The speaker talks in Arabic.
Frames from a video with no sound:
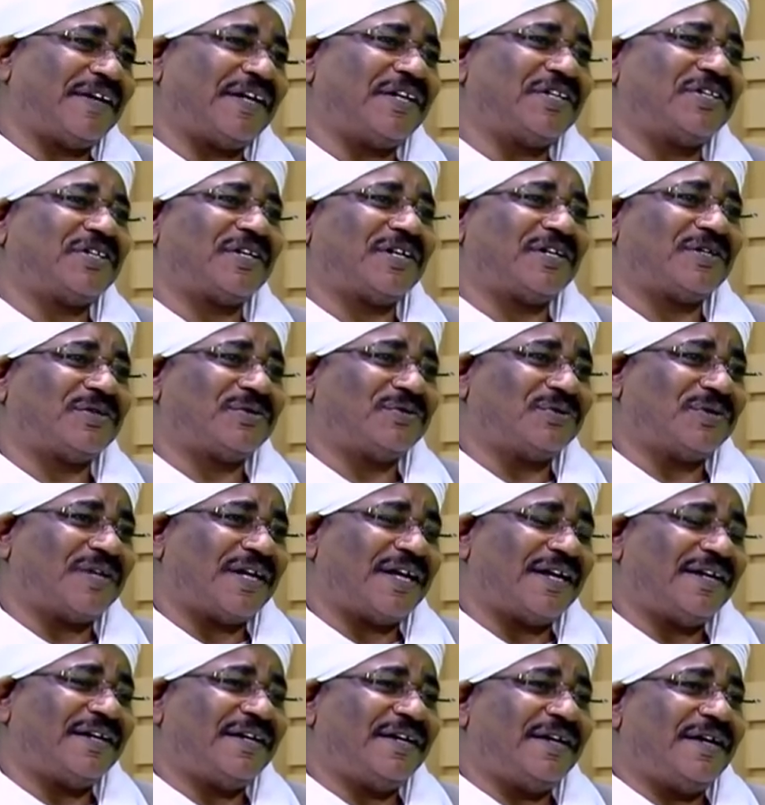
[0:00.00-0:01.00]
اتفاقية شرق
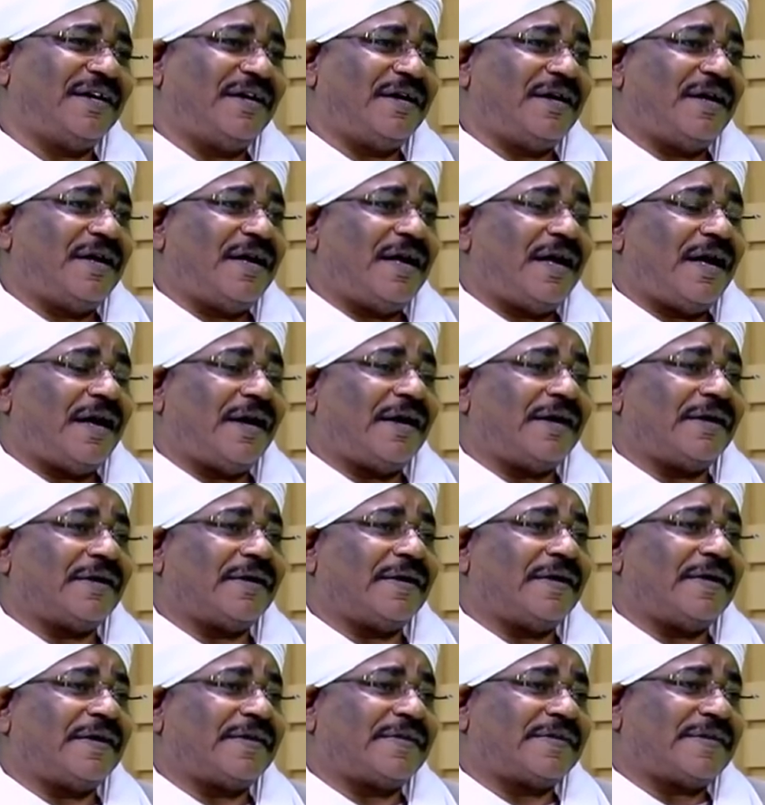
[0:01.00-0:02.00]
السودان
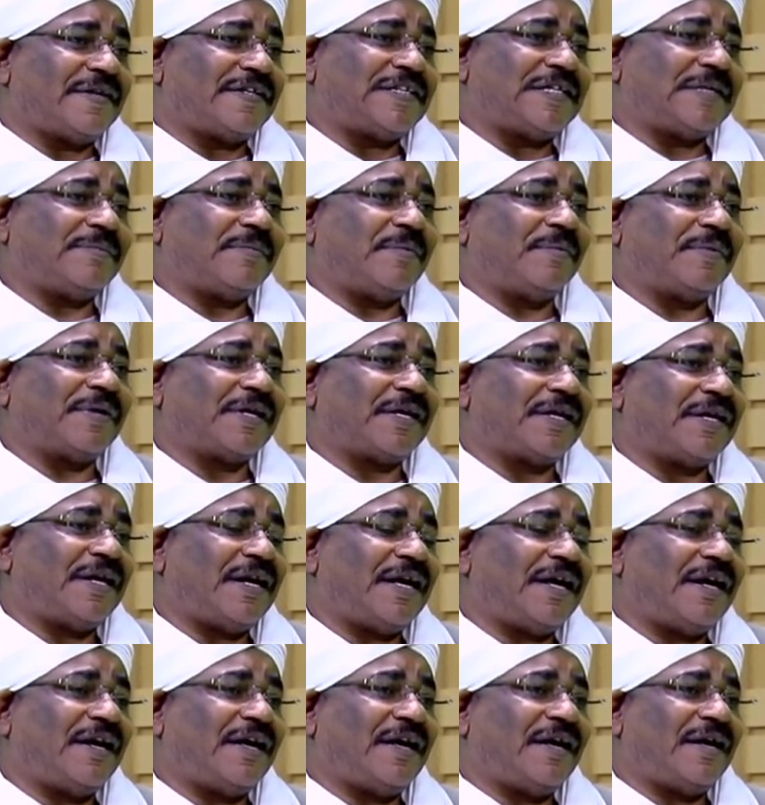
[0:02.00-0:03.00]
اكتسب من
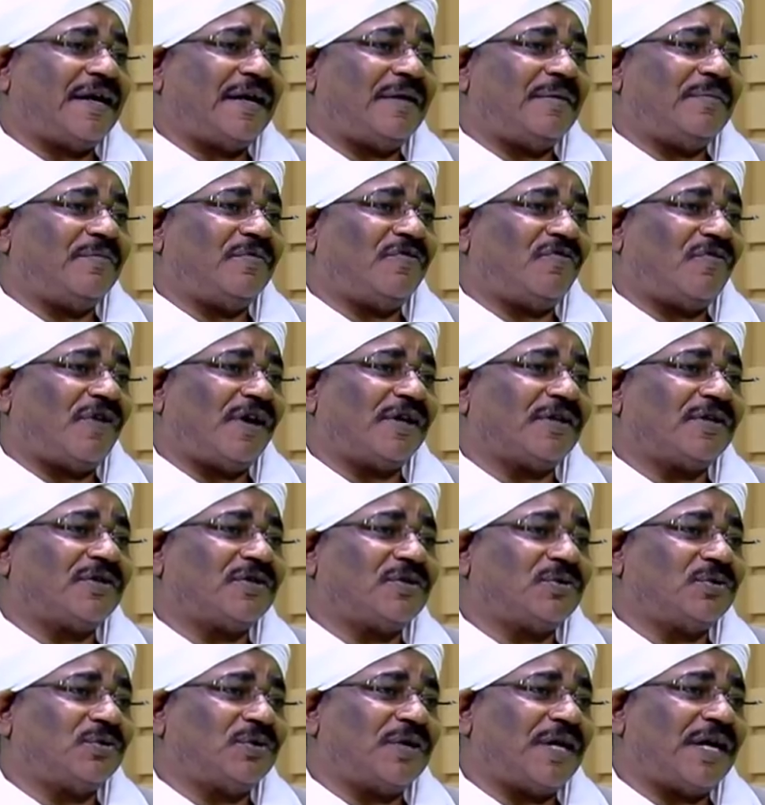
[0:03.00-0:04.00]
خلالها المفاوض
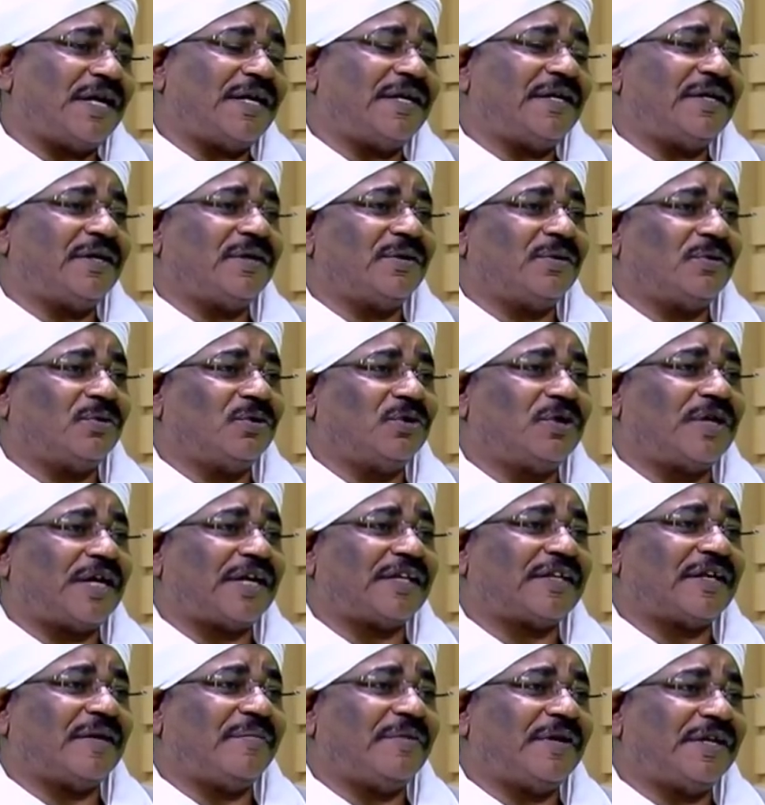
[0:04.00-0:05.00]
السوداني
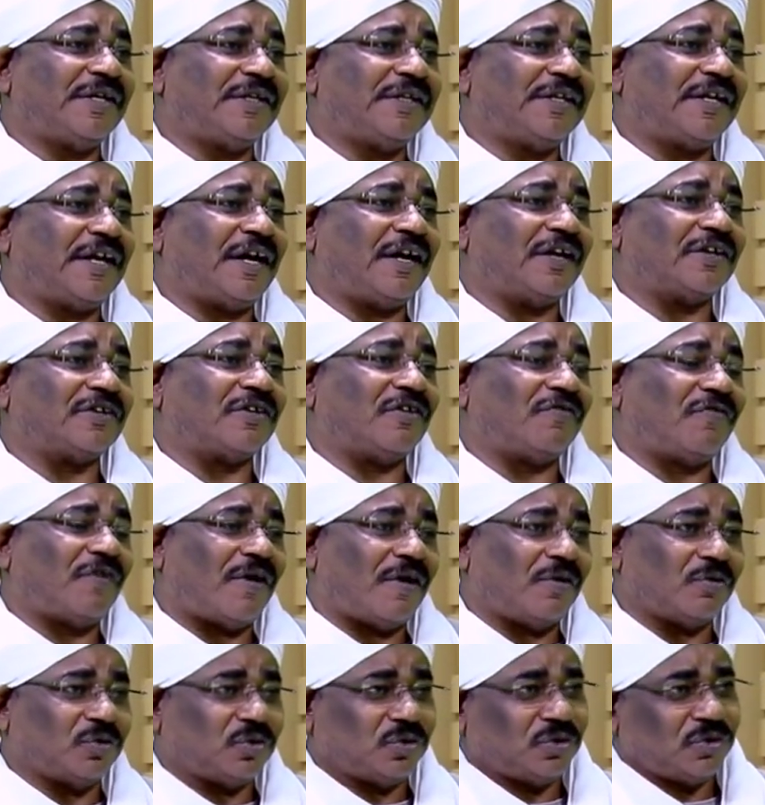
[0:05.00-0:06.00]
قدرات كبيرة جدا على
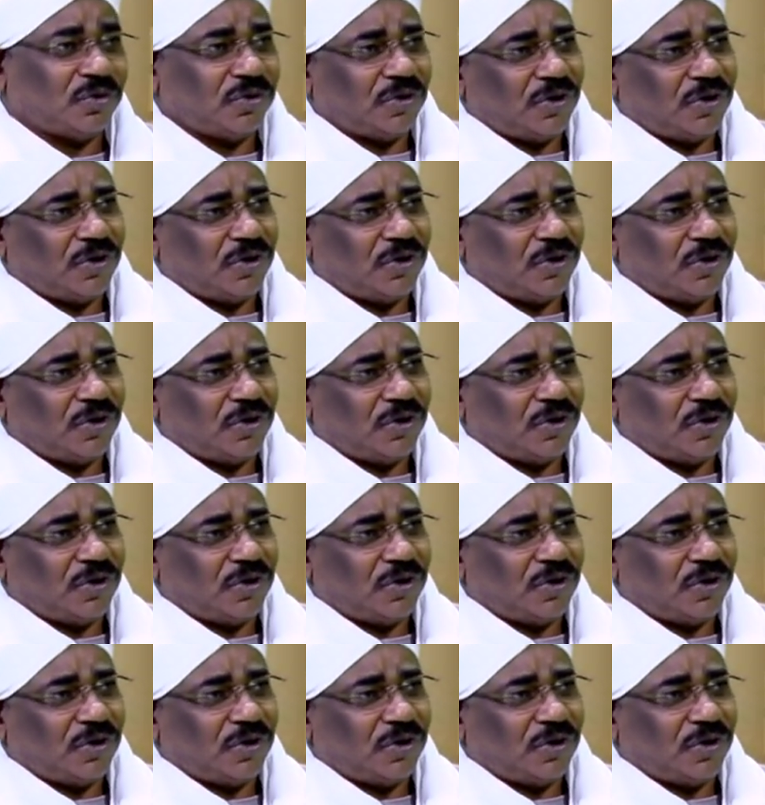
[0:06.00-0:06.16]
التفاوض